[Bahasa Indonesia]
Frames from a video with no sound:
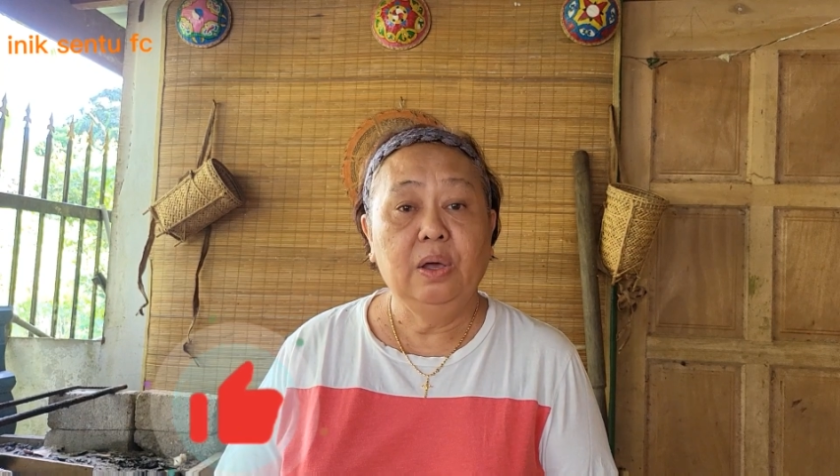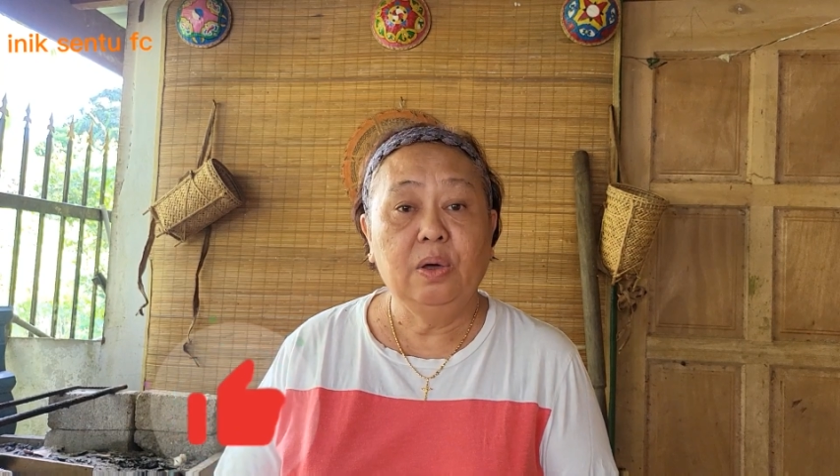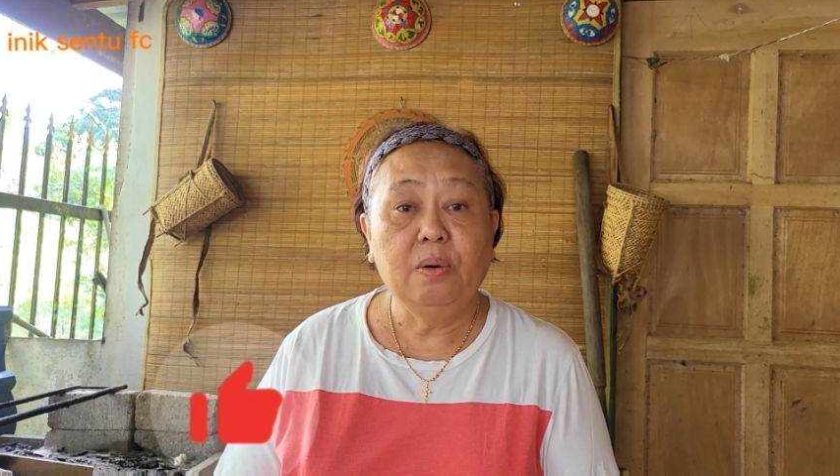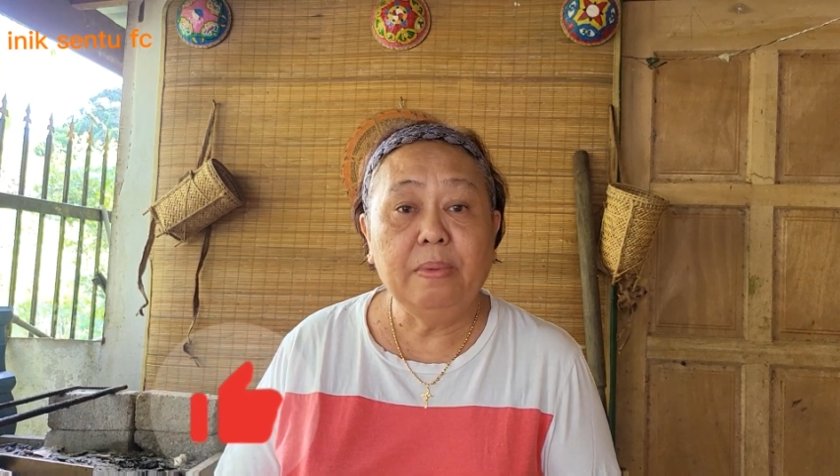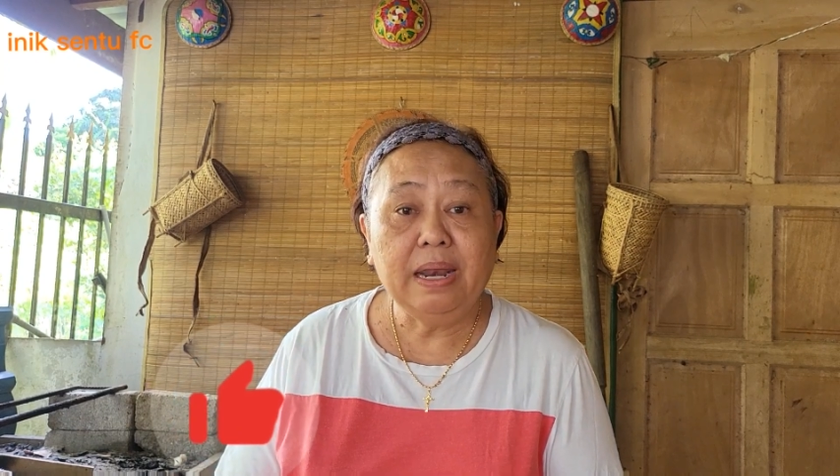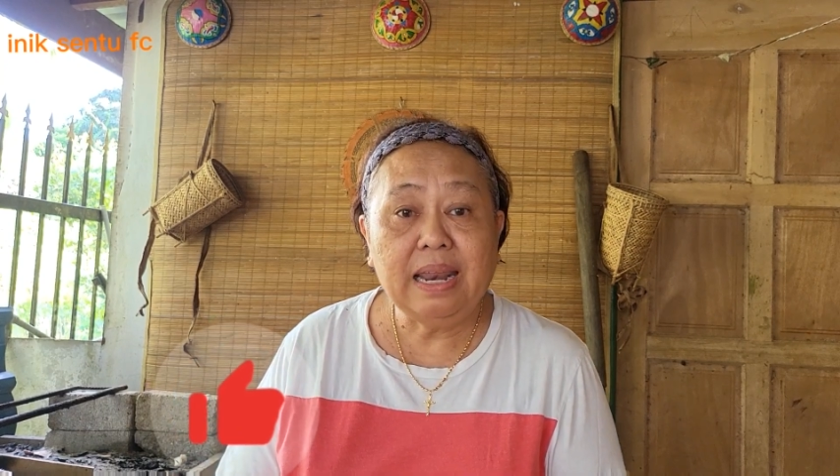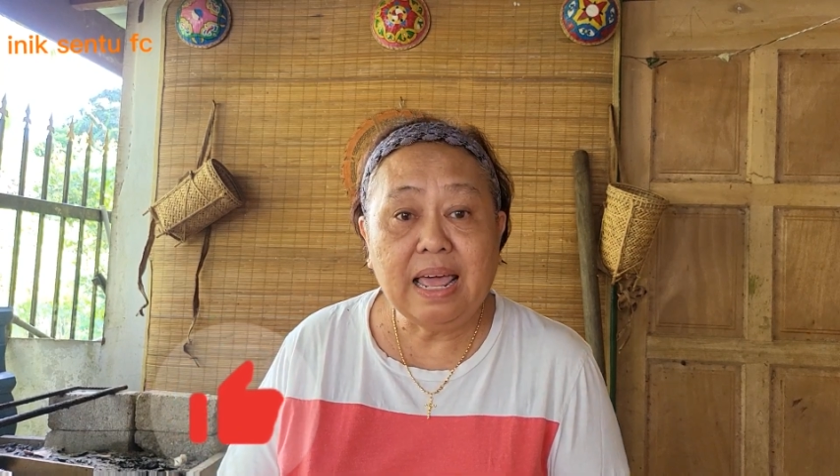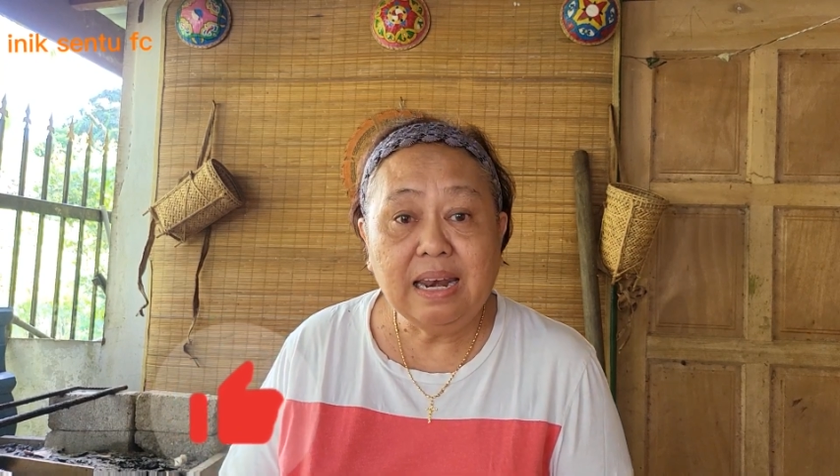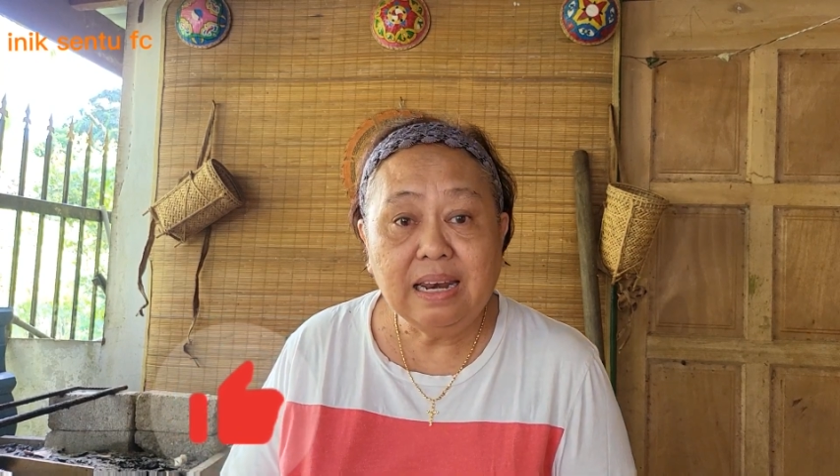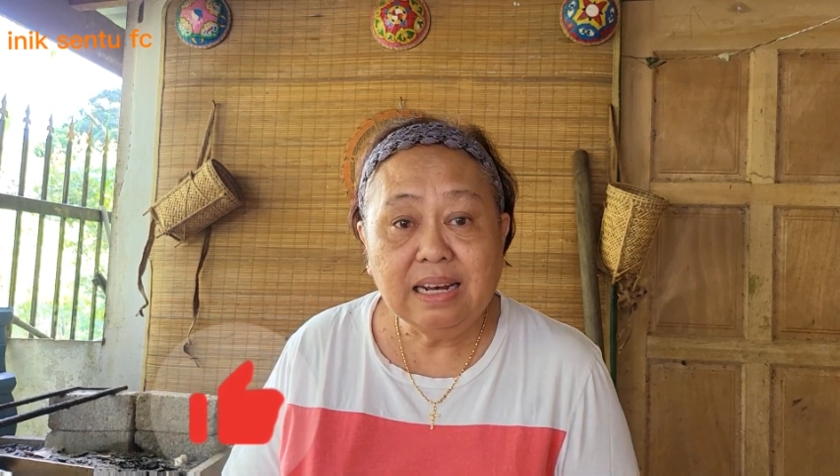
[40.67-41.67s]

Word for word: comment dan